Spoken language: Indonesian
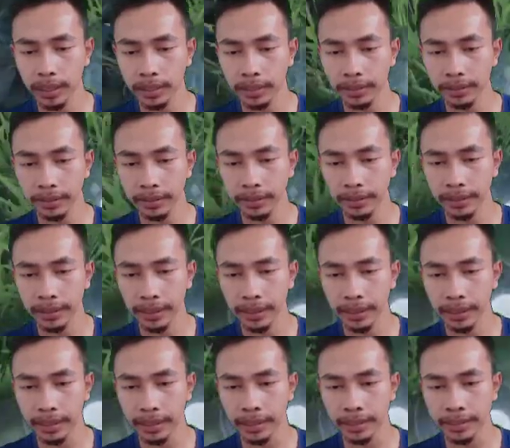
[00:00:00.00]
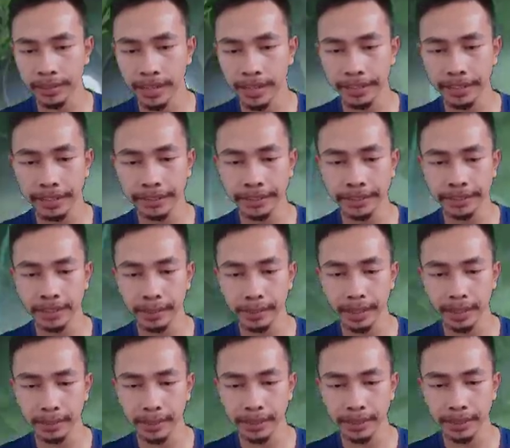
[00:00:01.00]
Iya. Nah, dia
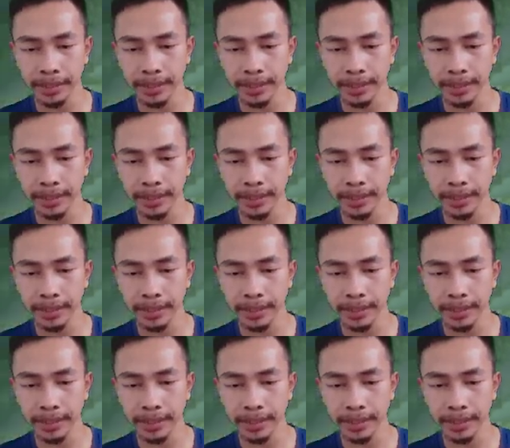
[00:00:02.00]
there,